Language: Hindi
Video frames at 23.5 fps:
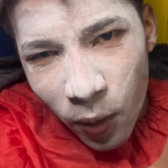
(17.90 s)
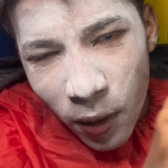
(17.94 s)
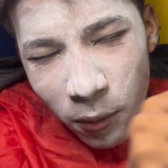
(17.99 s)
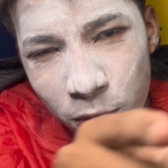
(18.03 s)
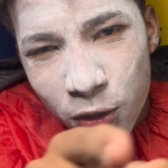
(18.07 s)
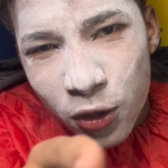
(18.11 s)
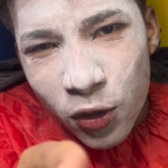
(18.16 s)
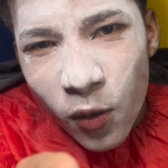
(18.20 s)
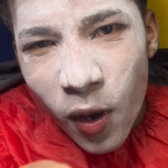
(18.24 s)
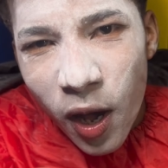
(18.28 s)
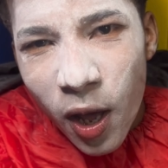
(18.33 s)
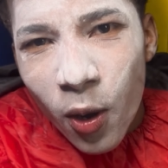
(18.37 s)

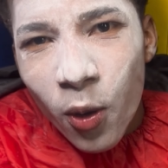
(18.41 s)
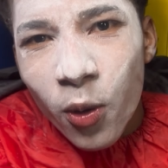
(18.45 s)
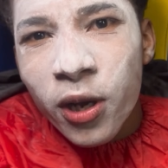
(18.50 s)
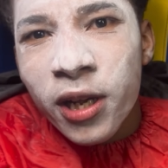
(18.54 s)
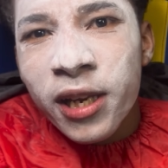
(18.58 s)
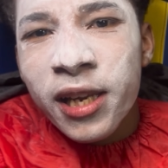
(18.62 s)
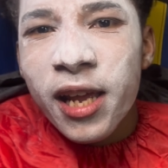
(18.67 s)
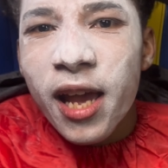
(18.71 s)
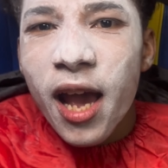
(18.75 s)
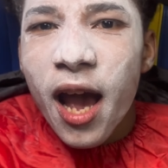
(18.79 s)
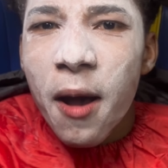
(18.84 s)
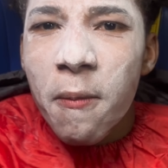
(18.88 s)
पबजी वालों के
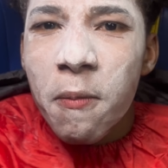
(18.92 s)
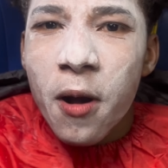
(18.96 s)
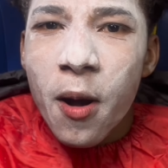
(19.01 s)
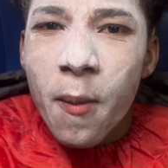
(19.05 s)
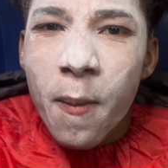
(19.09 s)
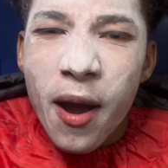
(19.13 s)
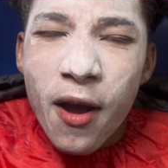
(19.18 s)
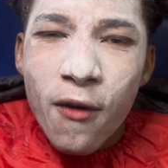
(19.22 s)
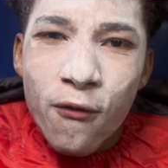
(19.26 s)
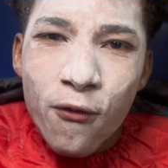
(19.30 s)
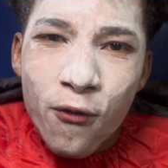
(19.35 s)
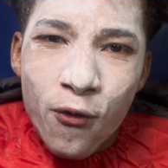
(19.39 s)
लिए आपका
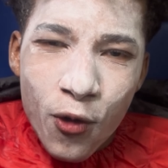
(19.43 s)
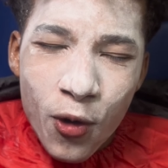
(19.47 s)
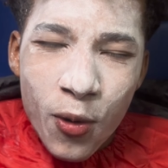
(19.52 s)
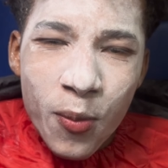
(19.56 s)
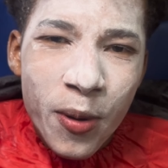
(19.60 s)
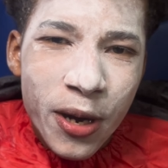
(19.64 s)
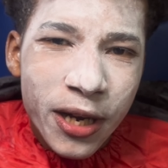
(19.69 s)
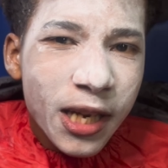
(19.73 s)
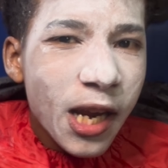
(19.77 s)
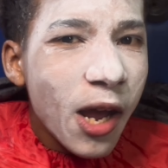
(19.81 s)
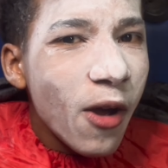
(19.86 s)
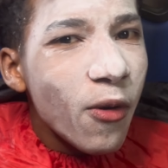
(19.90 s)
भाई फुल
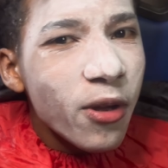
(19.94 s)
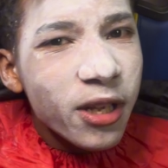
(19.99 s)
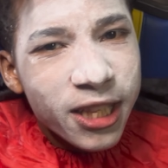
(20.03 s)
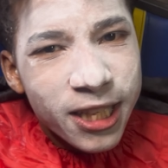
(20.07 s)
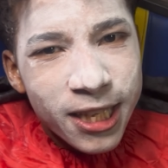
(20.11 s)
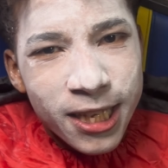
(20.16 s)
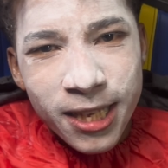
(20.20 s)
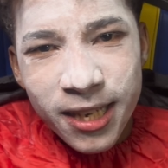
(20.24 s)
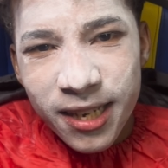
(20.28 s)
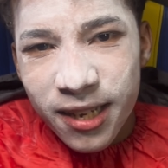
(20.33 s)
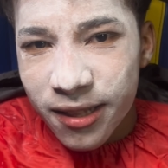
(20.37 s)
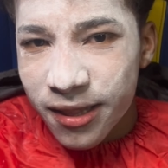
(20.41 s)
बैठा हुआ
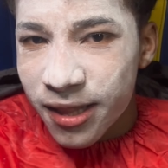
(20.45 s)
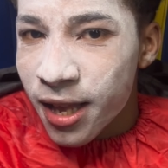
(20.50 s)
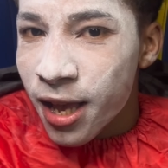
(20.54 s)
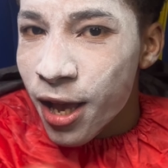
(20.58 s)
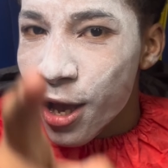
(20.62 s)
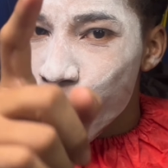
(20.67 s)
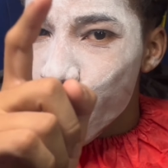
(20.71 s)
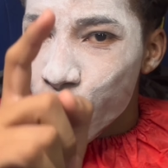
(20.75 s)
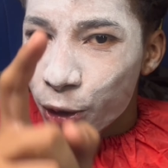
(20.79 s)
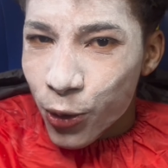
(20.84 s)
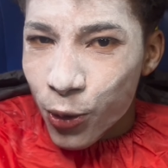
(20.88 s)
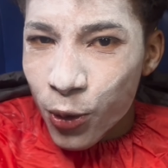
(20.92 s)
सीरियस
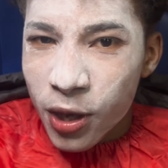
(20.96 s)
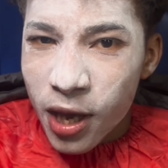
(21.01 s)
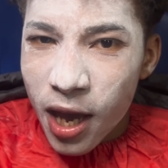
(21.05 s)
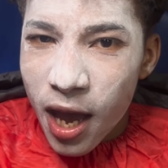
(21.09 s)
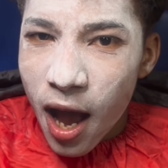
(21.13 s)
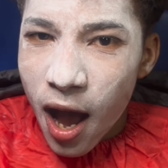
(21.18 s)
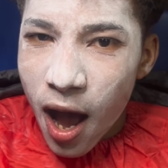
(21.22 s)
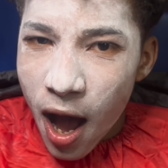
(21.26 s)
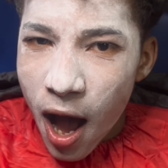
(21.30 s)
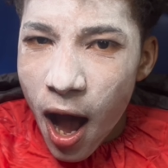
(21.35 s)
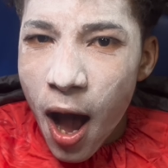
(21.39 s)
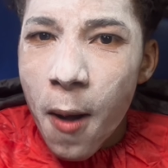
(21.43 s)
क्योंकि
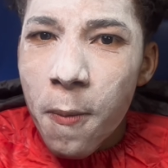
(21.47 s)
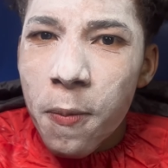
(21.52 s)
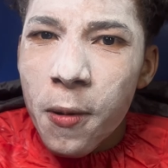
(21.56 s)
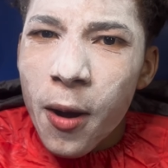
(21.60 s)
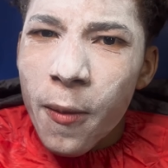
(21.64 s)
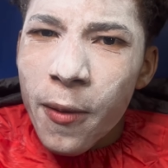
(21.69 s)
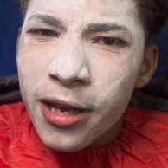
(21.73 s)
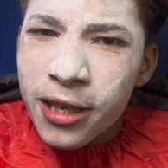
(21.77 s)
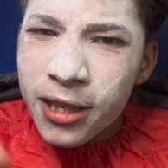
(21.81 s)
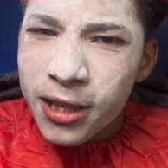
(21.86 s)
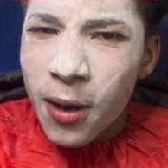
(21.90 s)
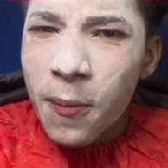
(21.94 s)
आपका
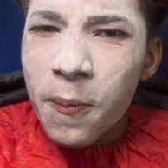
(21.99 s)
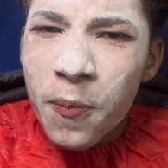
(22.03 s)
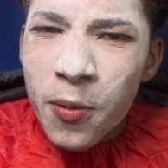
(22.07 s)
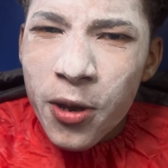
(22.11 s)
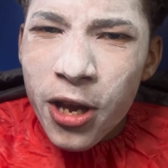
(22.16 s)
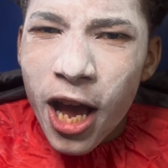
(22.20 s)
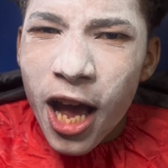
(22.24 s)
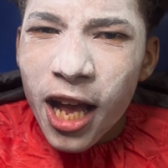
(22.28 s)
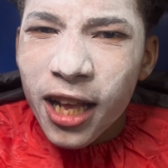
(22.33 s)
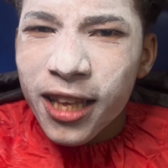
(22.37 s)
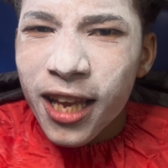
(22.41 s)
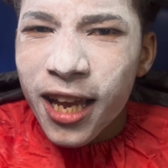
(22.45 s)
भाई जब भी
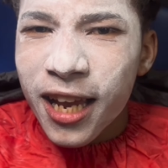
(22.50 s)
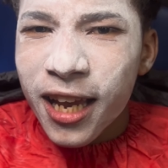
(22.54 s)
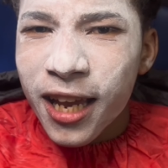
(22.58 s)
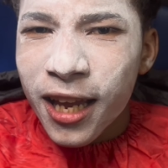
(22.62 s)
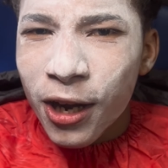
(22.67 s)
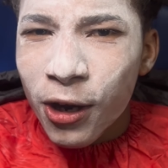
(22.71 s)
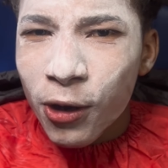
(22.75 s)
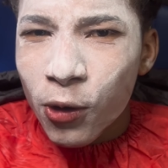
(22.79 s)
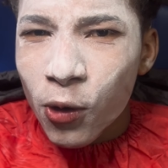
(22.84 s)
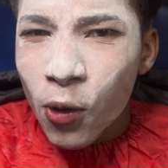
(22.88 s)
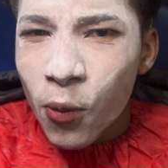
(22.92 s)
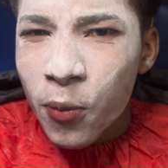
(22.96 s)
आता है
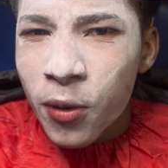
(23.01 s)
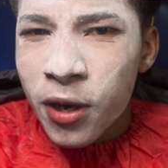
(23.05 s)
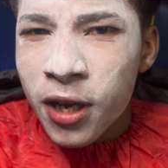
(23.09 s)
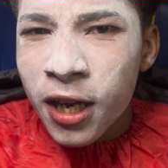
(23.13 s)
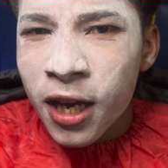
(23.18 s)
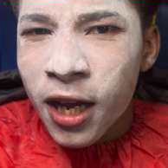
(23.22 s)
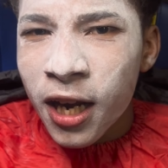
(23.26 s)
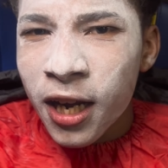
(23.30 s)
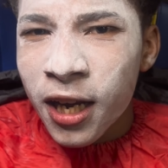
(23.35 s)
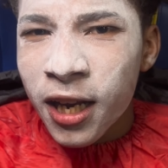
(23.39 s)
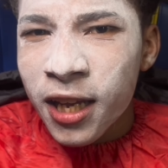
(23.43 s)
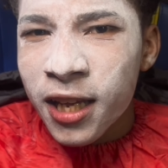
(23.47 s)
क्रेट ओपनिंग
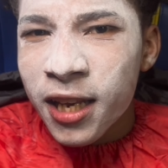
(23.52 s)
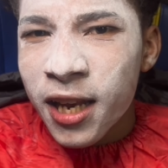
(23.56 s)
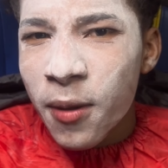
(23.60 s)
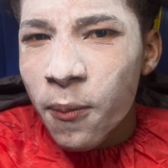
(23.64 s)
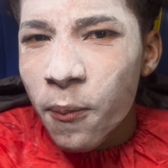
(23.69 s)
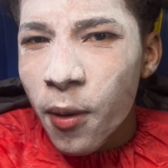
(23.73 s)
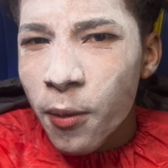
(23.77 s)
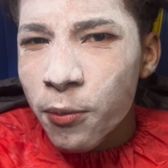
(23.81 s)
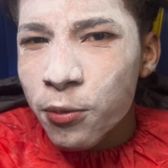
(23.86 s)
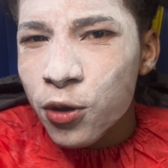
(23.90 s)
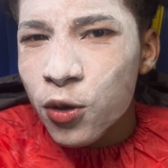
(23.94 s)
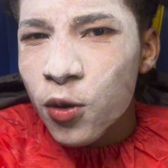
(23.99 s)
करने के लिए
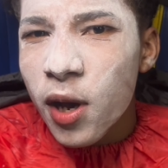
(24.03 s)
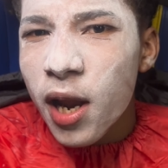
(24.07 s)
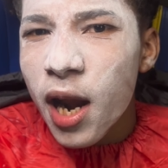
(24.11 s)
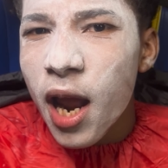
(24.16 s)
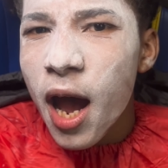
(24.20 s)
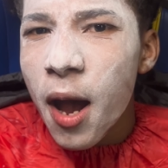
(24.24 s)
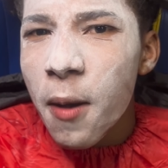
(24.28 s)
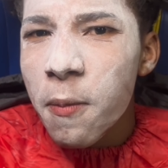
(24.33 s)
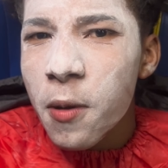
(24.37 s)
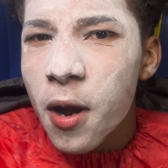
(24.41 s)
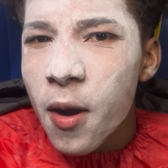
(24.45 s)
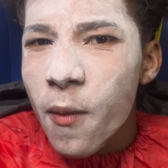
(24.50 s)
पबजी वाला
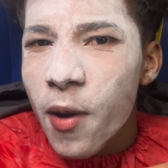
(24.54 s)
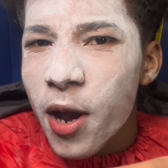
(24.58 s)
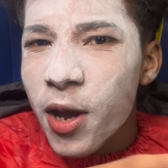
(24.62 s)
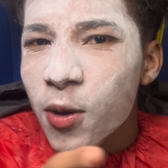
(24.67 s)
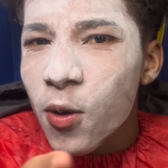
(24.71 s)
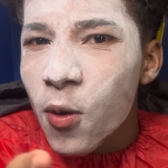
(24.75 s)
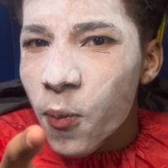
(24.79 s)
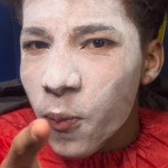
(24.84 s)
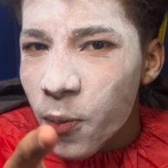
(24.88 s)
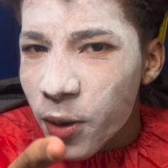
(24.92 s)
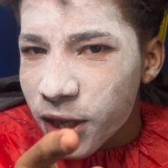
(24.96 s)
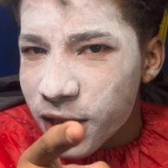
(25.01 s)
आपका भाई
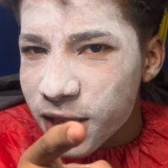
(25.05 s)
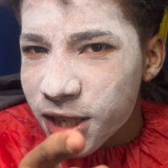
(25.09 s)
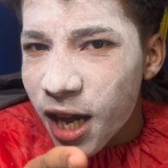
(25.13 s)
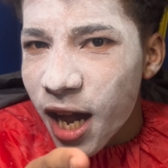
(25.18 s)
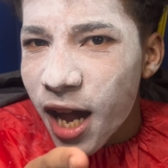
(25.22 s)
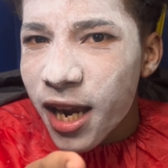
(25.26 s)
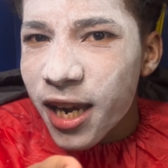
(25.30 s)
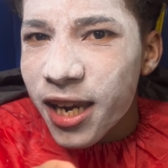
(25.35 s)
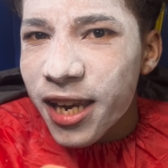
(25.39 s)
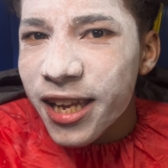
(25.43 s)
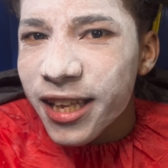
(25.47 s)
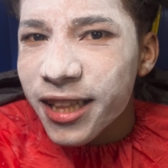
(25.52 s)
को
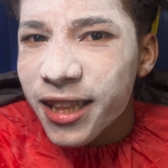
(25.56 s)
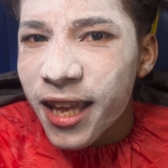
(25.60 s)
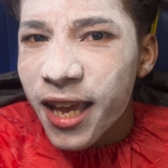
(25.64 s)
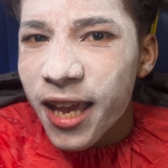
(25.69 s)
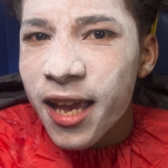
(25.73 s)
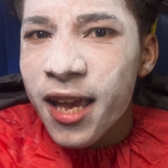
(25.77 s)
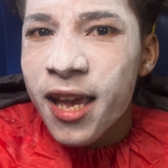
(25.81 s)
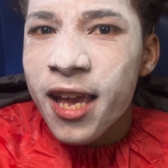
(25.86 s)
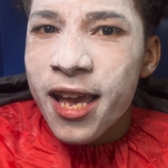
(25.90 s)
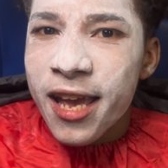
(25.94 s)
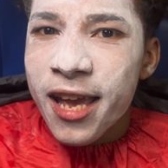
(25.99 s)
पहचान लेते है